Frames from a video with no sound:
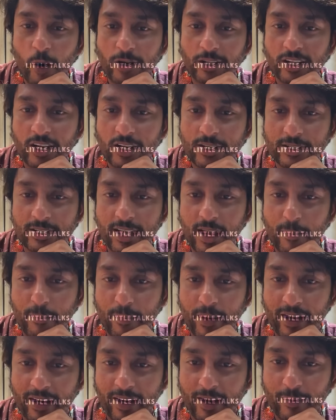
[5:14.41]
பாட்காஸ்ட்
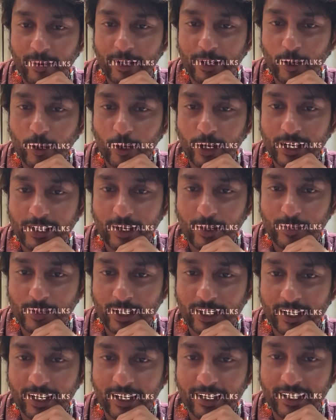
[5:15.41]
கேப்பேன் அப்படின்னு யோகேஷ்
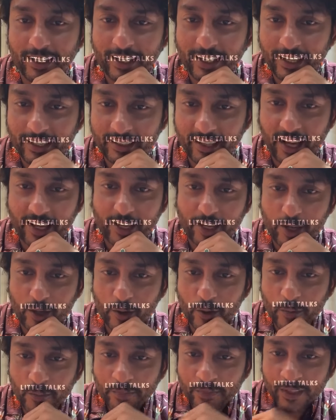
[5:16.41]
அனுப்பிச்சிருக்காரு
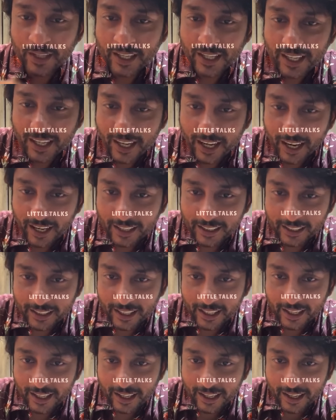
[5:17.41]
தேங்க்யூ அண்ட்
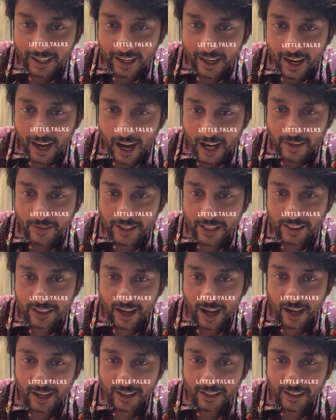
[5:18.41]

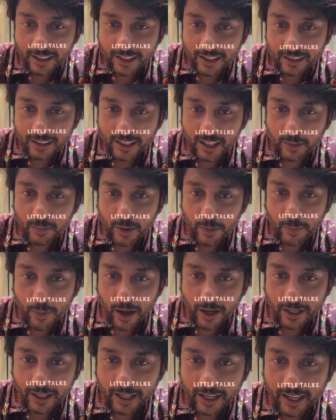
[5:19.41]
அரவிந்தா uh, திரும்பி
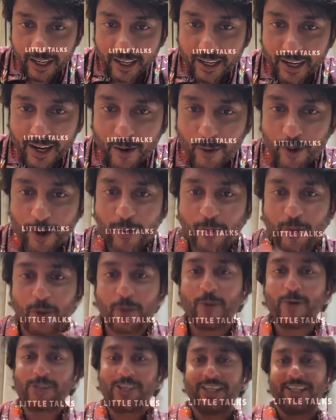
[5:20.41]
பாக்குற இடம்லாம் உங்க
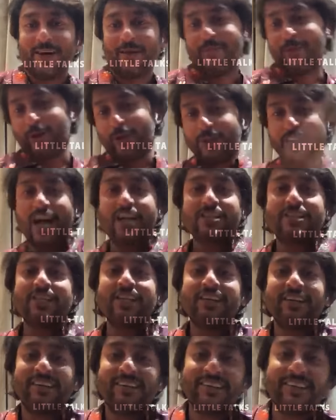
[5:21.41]
ப்ரொமோஷன் தான் ப்ரோ தட்ஸ்
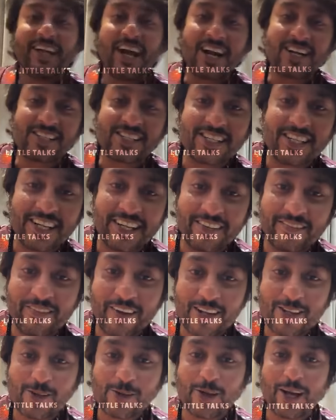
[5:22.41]
இட் தட்ஸ் இட்
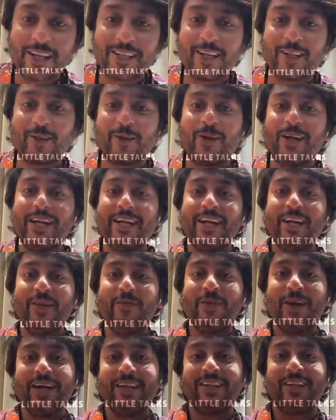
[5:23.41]
வசூல் ராஜா தொல்லை
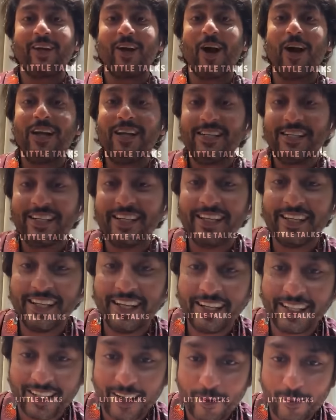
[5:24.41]
இனிமே இந்த காலேஜுக்கு
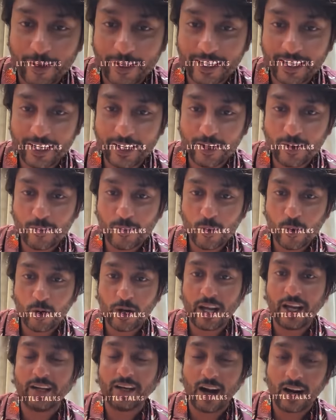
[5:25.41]
இல்லைன்ற மாதிரி இன்னும்
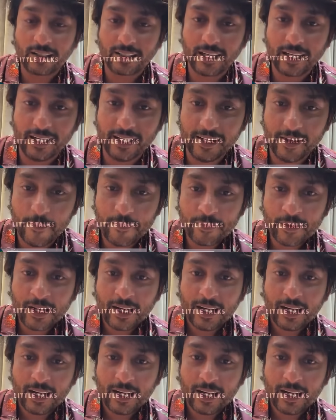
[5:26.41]
மூணே நாட்களில்